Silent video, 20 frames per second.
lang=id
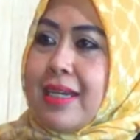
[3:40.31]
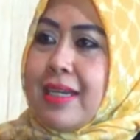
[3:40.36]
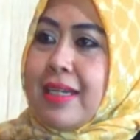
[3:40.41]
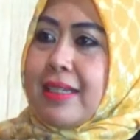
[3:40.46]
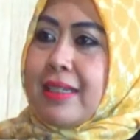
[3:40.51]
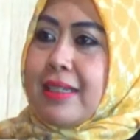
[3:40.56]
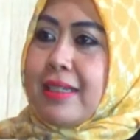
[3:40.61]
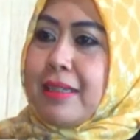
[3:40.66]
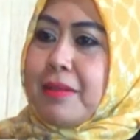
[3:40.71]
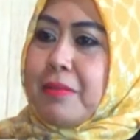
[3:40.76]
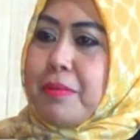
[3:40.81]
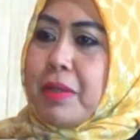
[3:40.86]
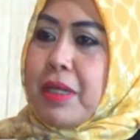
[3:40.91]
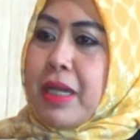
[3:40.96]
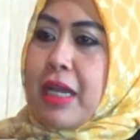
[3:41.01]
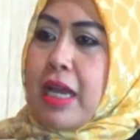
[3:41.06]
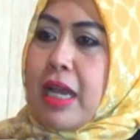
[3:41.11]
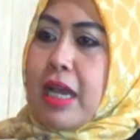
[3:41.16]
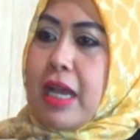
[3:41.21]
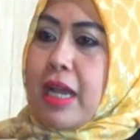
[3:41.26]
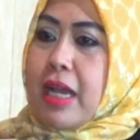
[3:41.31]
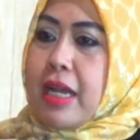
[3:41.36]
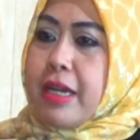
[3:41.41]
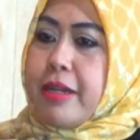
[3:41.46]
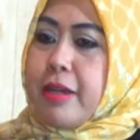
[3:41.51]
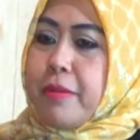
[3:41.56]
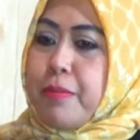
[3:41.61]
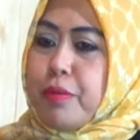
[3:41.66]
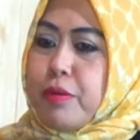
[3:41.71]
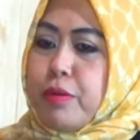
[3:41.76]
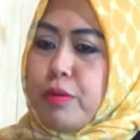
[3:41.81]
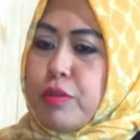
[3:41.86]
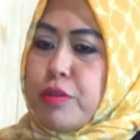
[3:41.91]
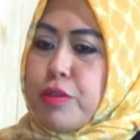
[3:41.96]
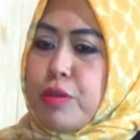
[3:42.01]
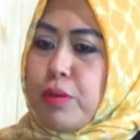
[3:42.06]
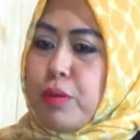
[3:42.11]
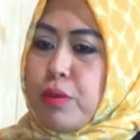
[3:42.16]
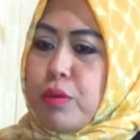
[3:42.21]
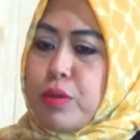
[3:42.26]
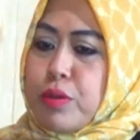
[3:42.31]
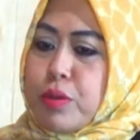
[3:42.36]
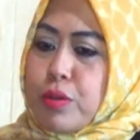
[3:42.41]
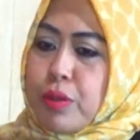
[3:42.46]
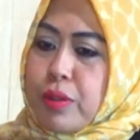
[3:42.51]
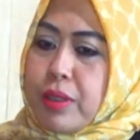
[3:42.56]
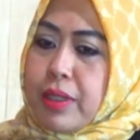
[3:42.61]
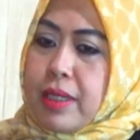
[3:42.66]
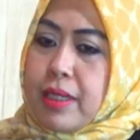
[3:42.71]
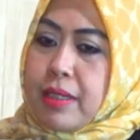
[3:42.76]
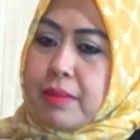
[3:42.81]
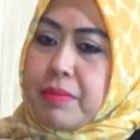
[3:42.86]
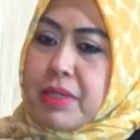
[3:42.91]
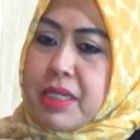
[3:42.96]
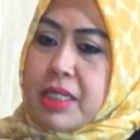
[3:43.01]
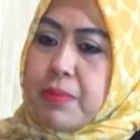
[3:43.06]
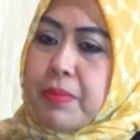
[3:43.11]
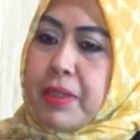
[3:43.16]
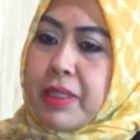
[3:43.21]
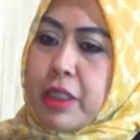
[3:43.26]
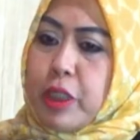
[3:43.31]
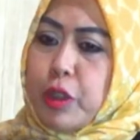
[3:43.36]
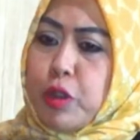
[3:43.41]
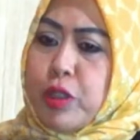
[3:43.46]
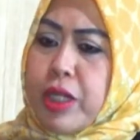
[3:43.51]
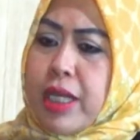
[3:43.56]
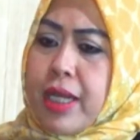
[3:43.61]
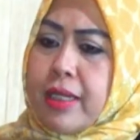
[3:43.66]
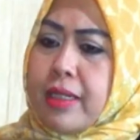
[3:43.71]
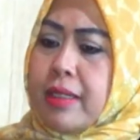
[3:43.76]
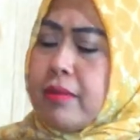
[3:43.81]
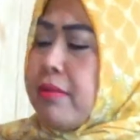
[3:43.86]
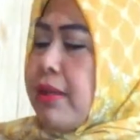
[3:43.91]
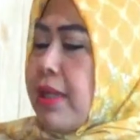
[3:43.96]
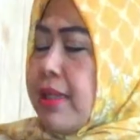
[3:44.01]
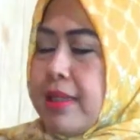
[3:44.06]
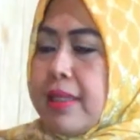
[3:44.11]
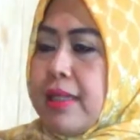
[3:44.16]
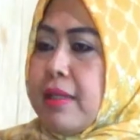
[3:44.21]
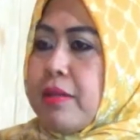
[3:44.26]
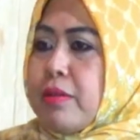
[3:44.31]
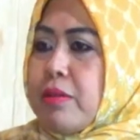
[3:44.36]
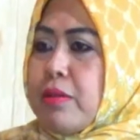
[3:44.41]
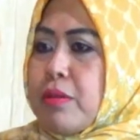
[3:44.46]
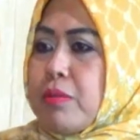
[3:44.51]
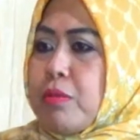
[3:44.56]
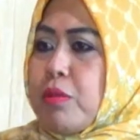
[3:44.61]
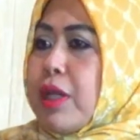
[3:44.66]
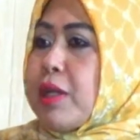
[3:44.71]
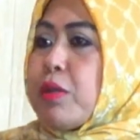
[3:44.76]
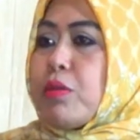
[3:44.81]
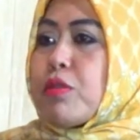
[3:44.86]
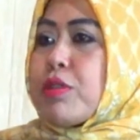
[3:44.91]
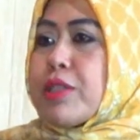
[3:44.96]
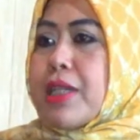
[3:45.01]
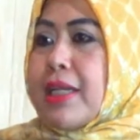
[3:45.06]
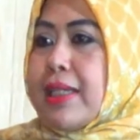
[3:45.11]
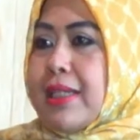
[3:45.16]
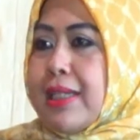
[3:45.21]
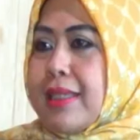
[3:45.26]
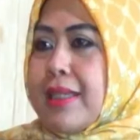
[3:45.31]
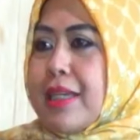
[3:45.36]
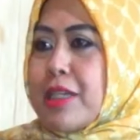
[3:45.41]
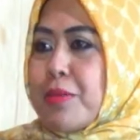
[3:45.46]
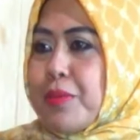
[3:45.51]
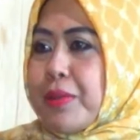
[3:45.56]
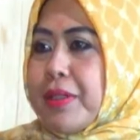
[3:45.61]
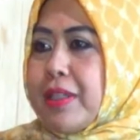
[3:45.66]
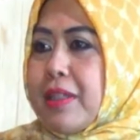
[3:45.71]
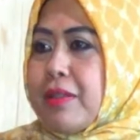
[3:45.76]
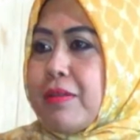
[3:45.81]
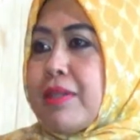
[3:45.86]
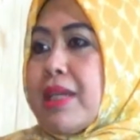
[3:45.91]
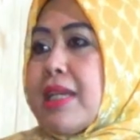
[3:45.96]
Uh, eh, adapun unsur-unsur yang bersifat keduniaan itu nanti bukan urusan kita hmm. seperti itu.